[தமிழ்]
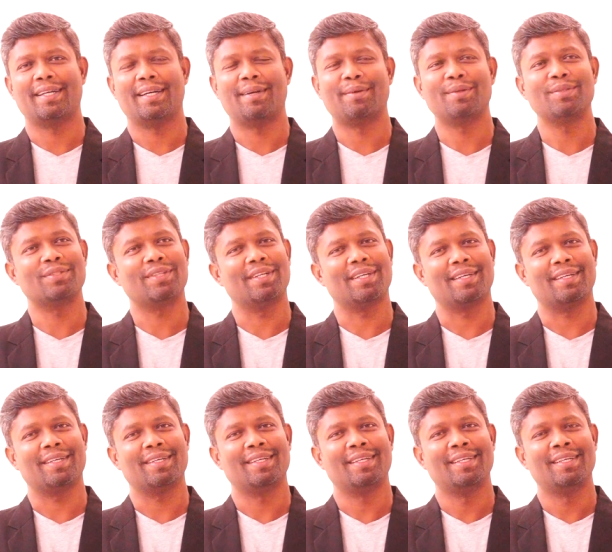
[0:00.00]
அப்படின்னு
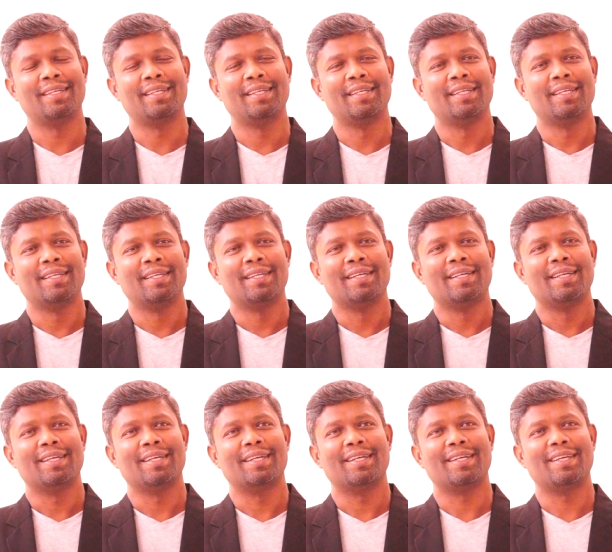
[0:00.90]
சொன்னாங்க
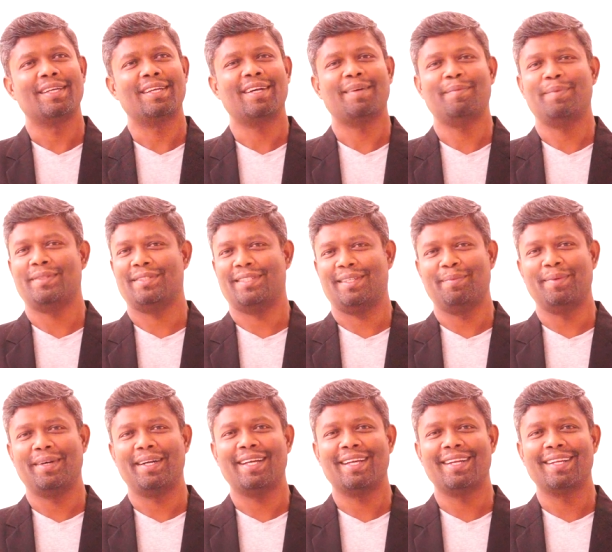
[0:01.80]
எங்கள் அப்பா
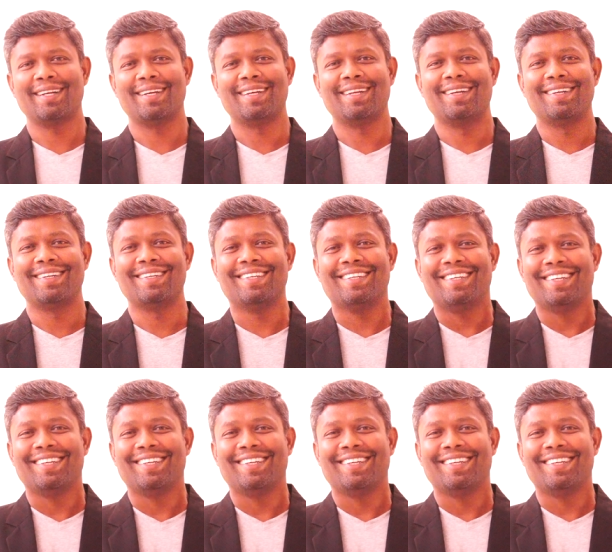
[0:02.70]
செம்ம டேரிங்கான ஆள்